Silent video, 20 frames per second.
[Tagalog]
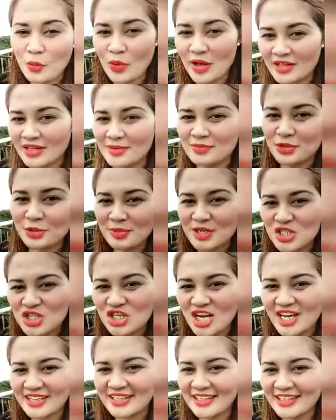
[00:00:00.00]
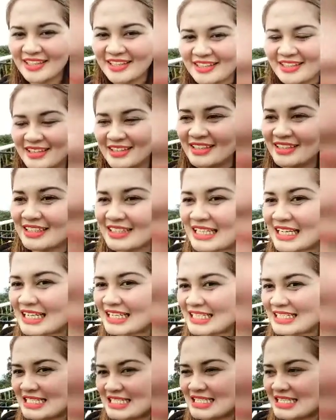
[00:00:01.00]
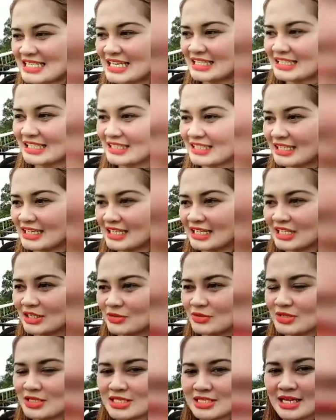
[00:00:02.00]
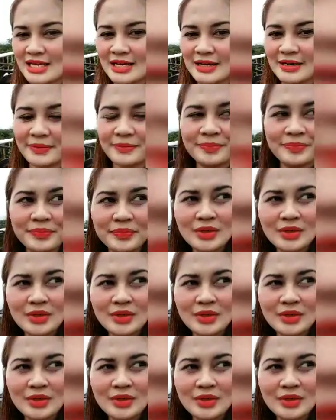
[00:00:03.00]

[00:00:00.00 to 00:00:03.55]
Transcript: Welcome to my channel. Guys, natadiri diri karon sa